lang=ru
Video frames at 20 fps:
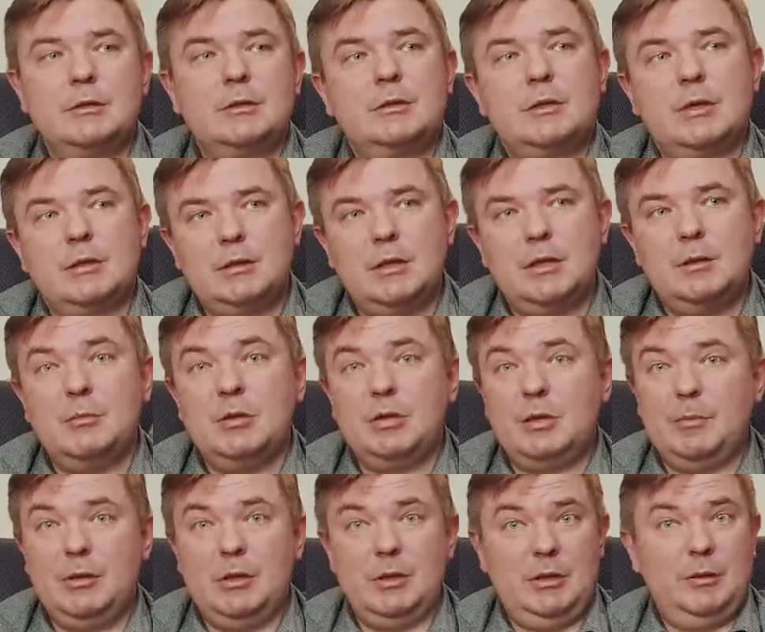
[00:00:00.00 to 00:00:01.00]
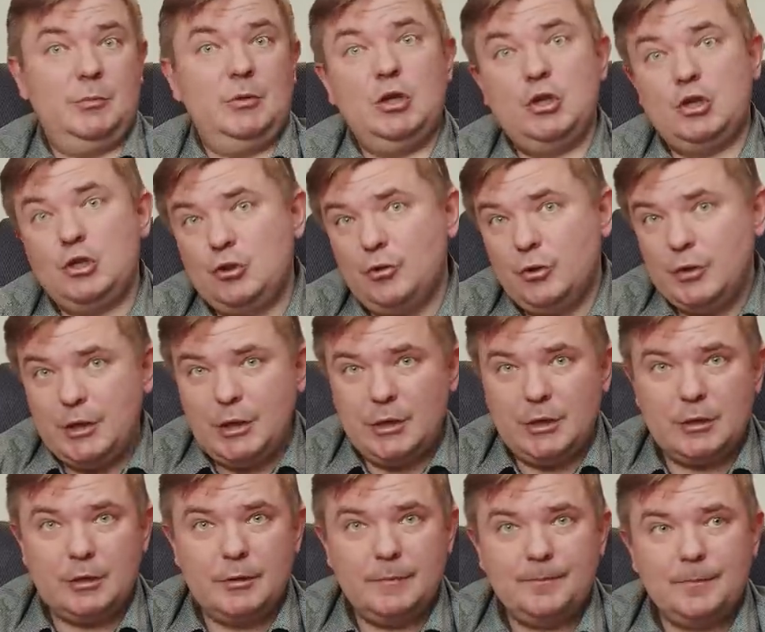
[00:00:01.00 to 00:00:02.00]
сказали, мы тебе дадим еще
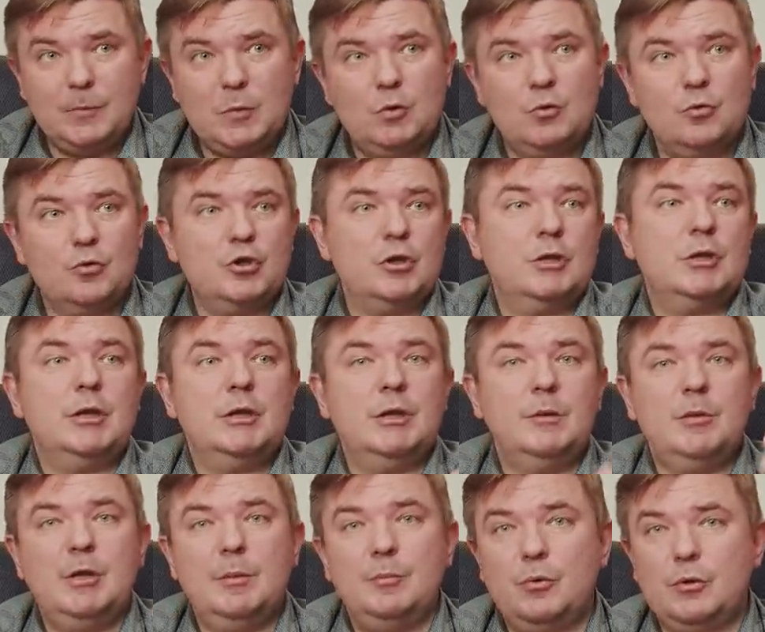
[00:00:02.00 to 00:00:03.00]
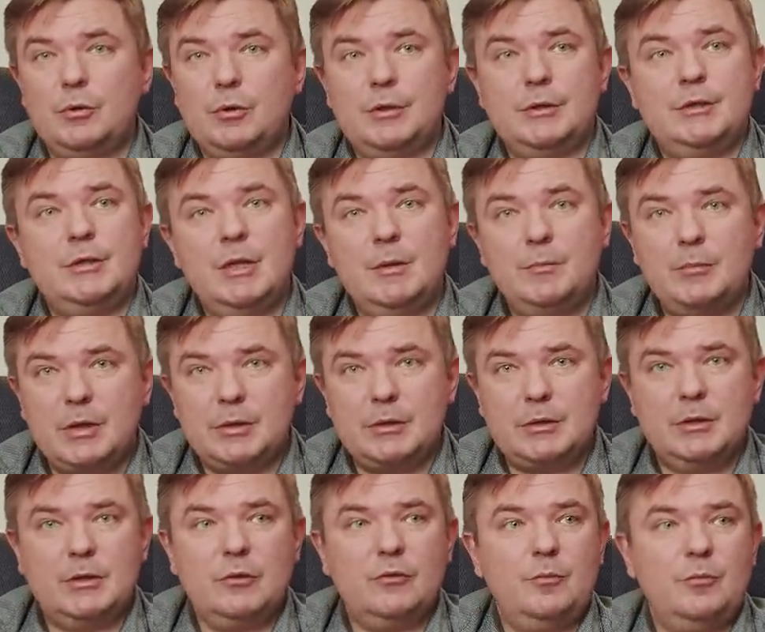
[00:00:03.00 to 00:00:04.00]
денег мы уже дадим не под
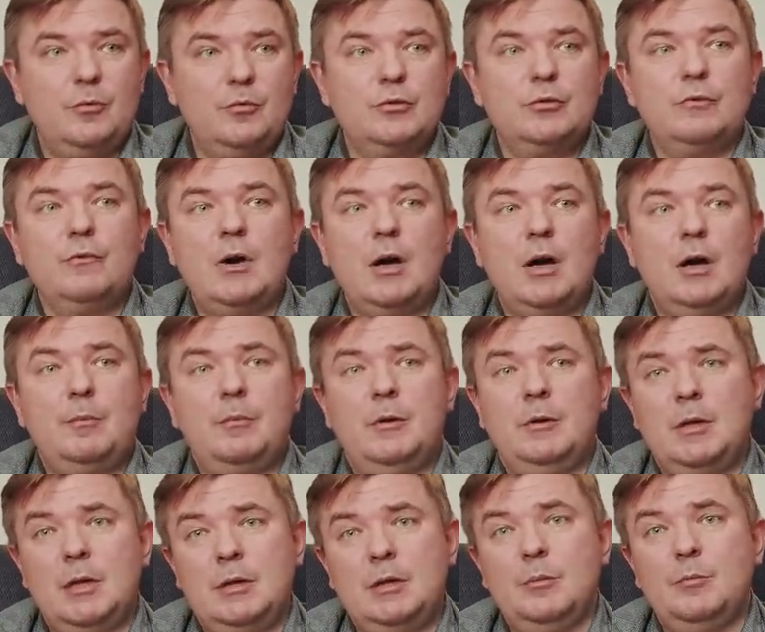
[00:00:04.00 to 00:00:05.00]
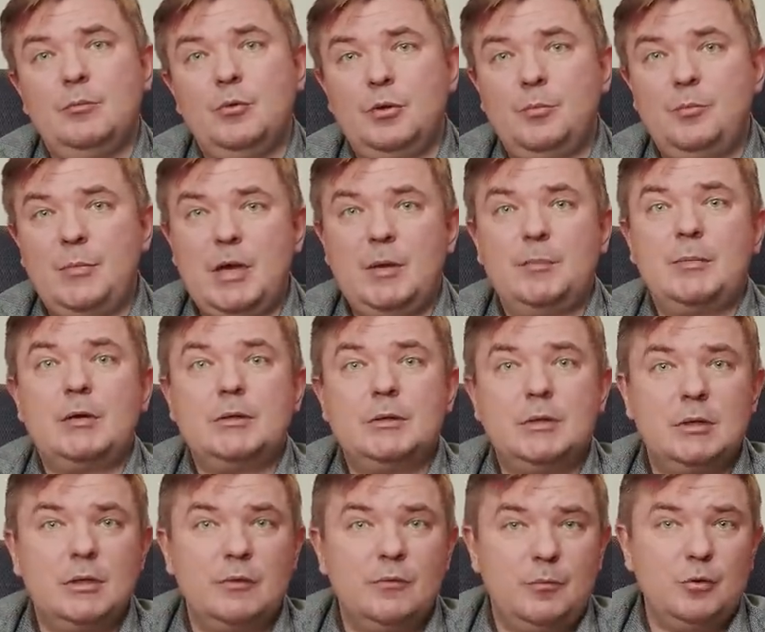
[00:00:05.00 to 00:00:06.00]
7% плюс 2, а под, дадим под
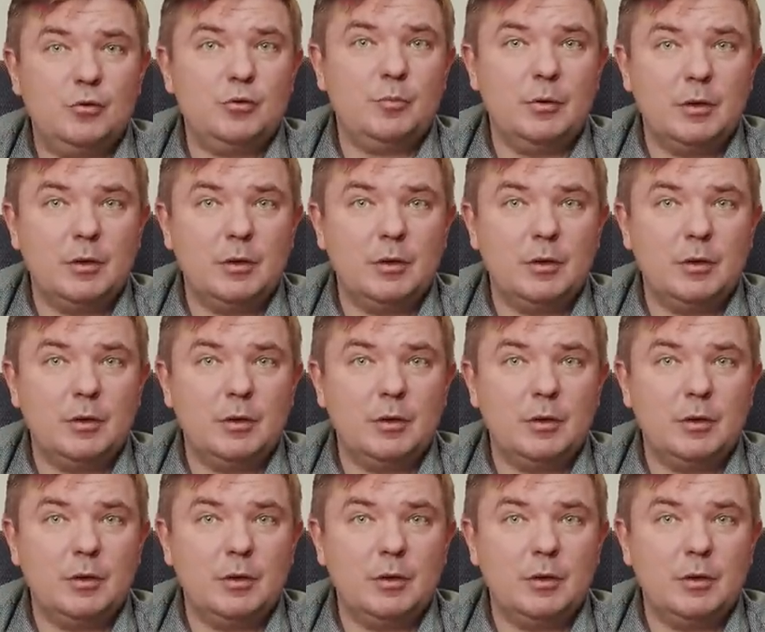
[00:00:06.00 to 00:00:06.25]
5% плюс